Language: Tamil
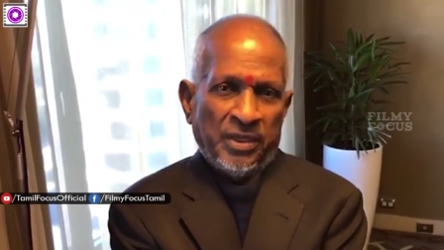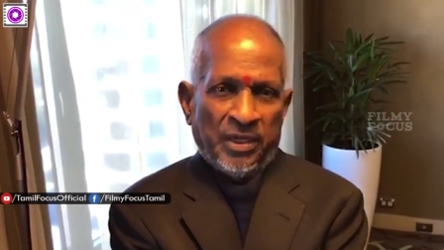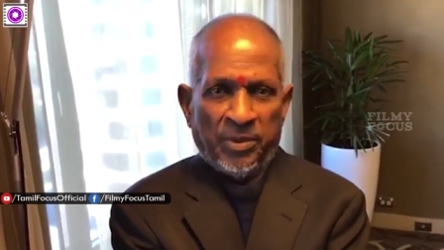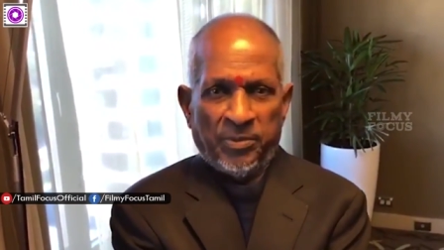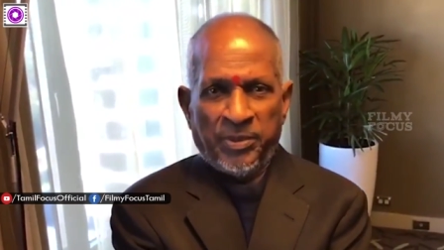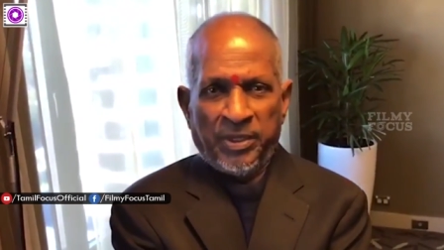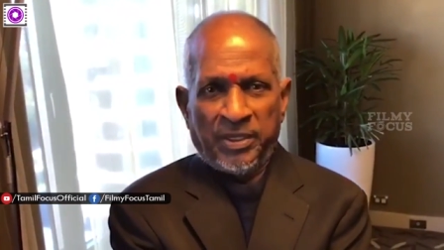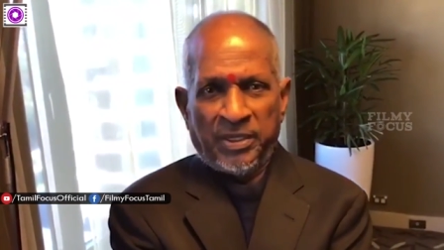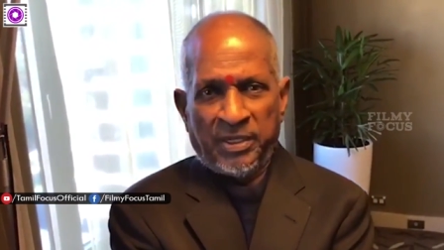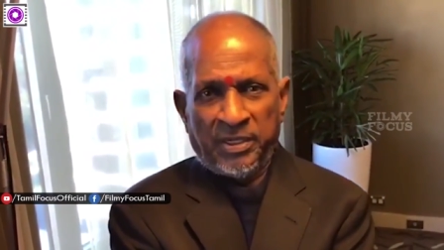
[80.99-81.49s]

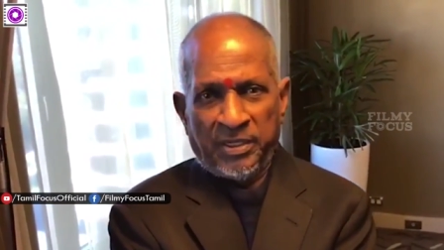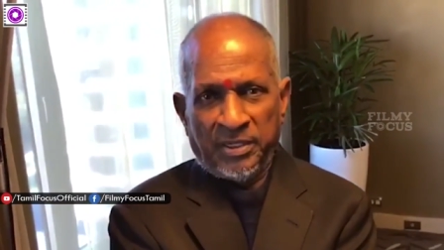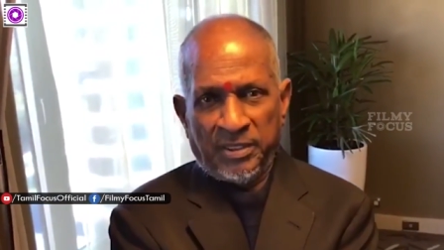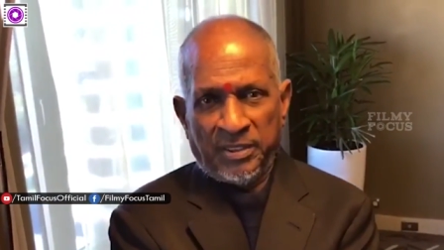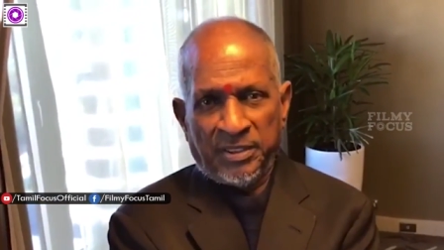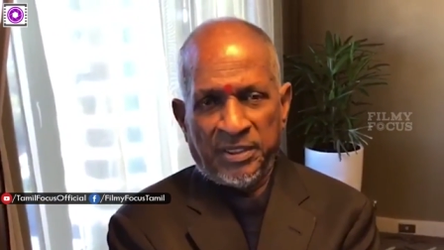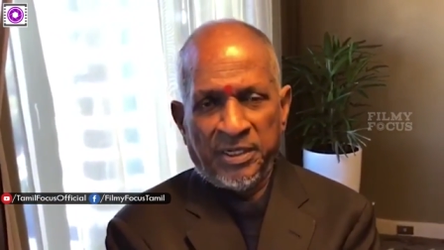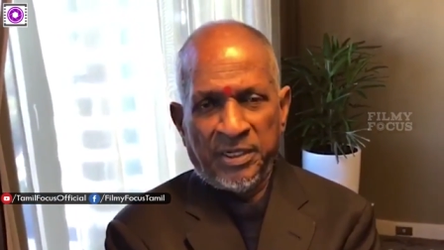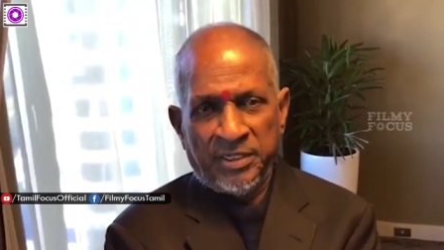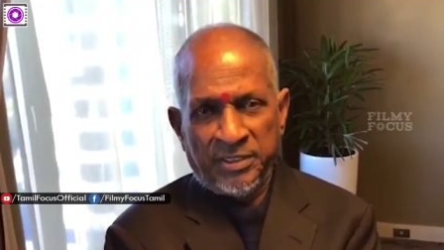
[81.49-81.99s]
நமக்கு
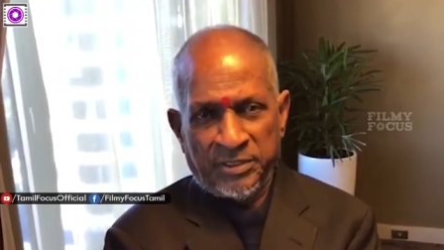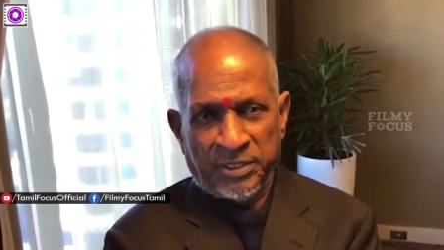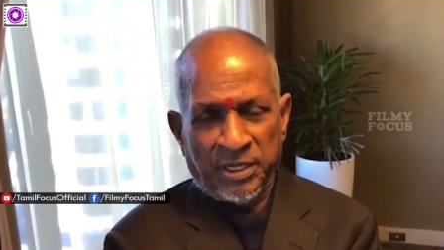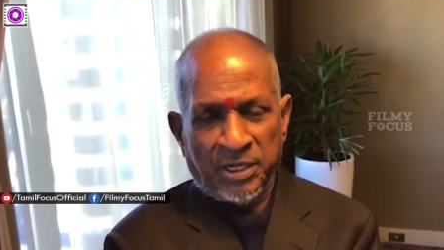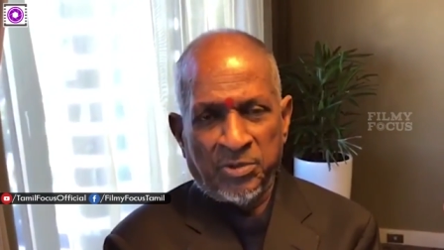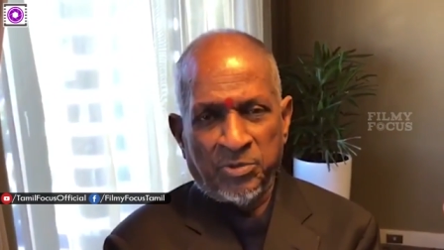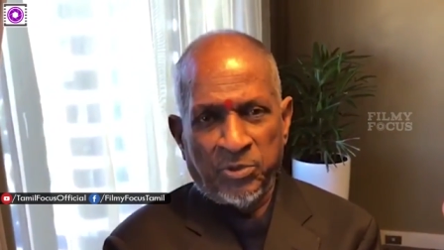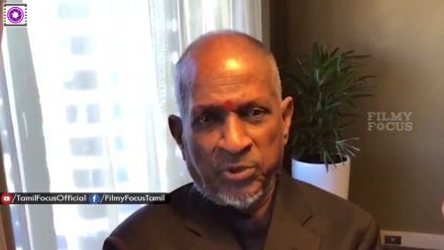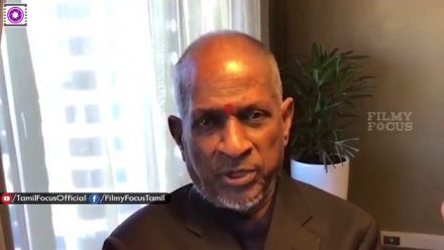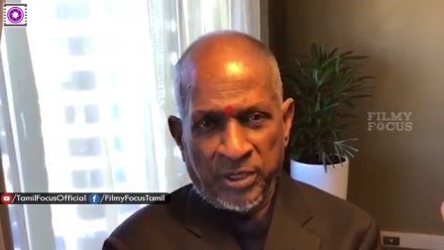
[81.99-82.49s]
ஈடு
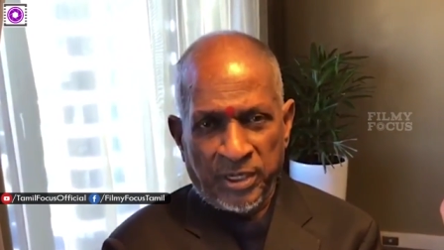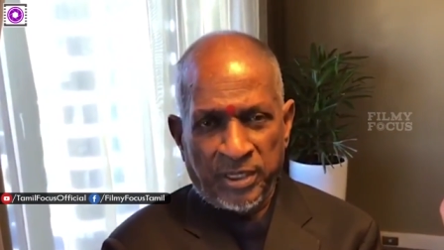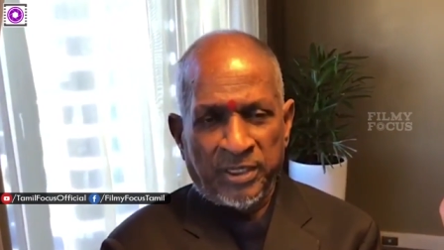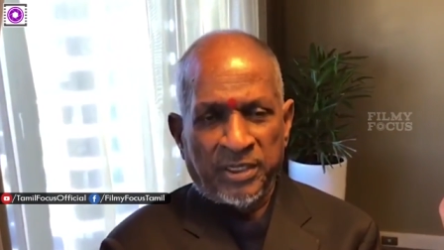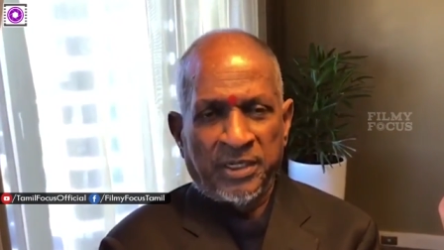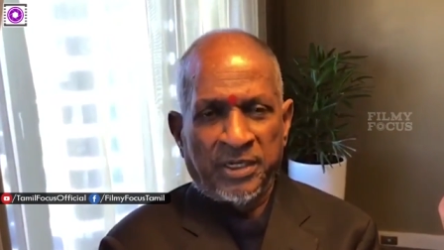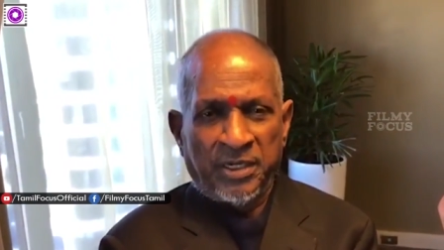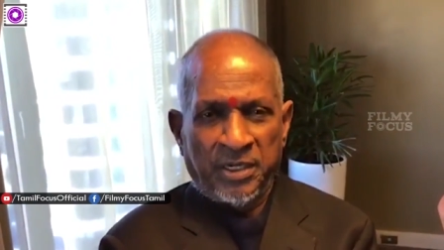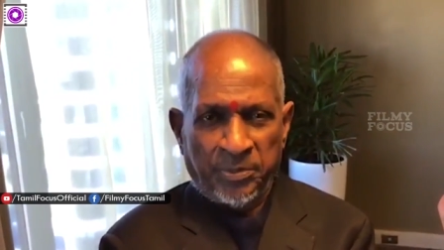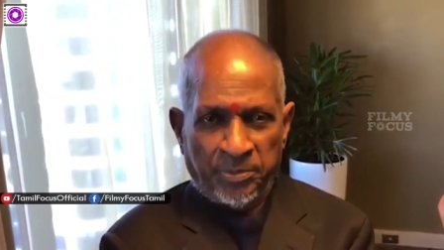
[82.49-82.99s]
செய்ய முடியாத
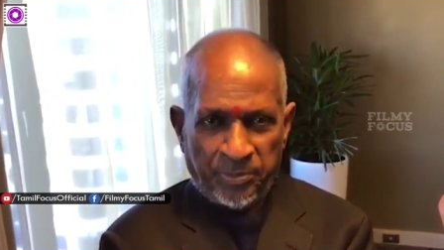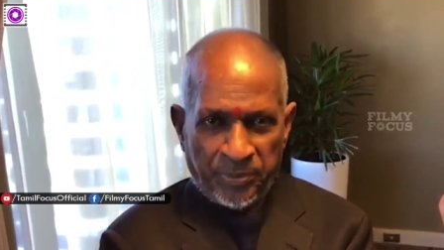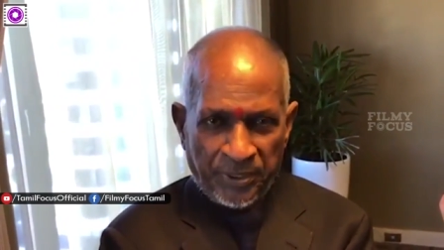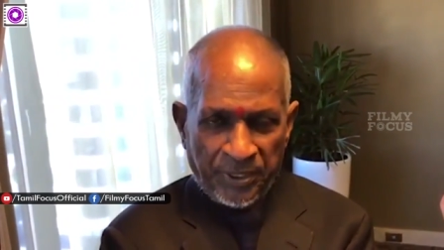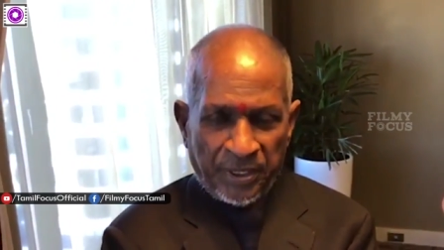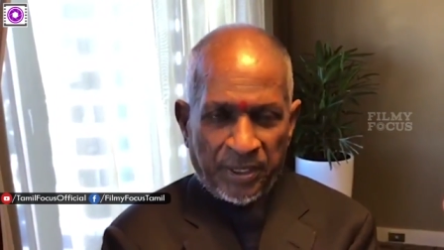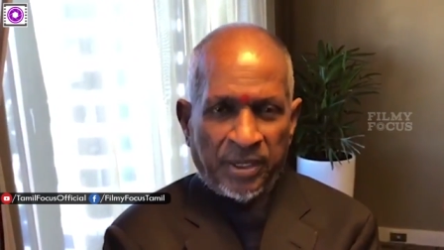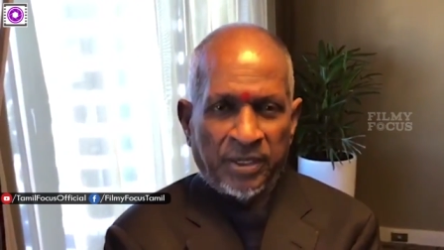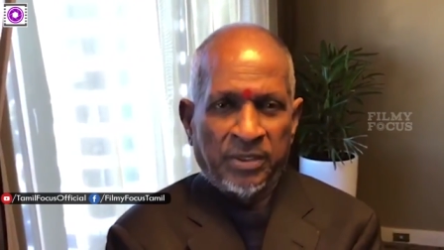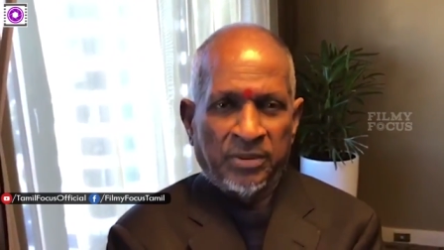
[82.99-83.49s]
இழப்பே
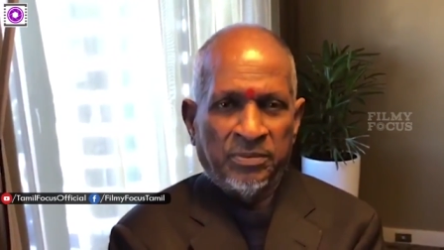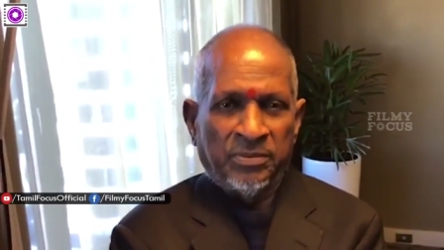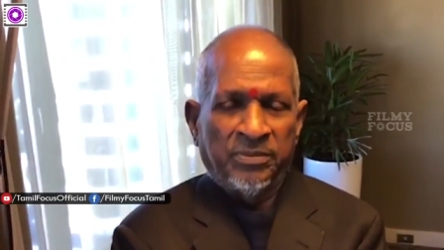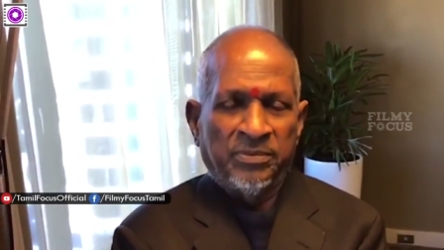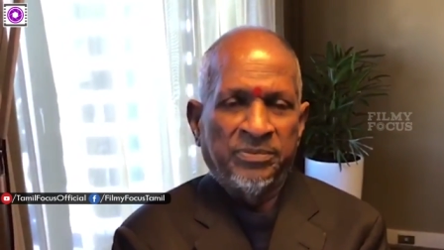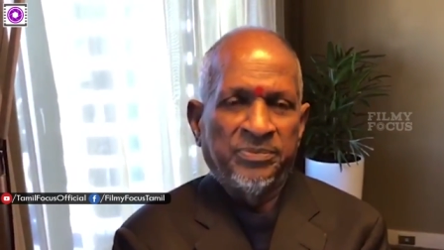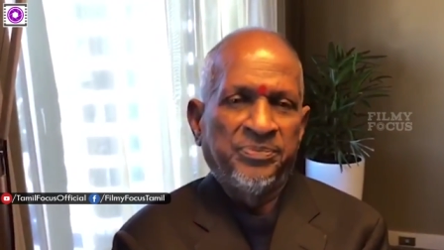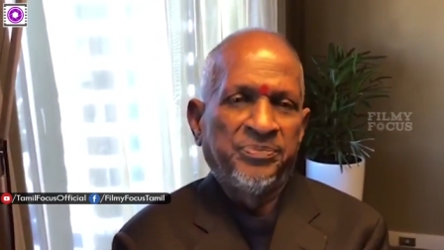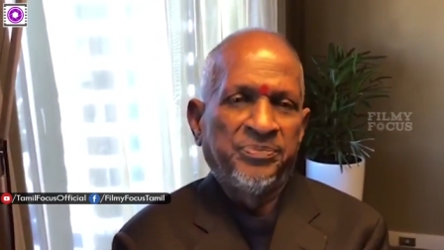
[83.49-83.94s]
ஆகும்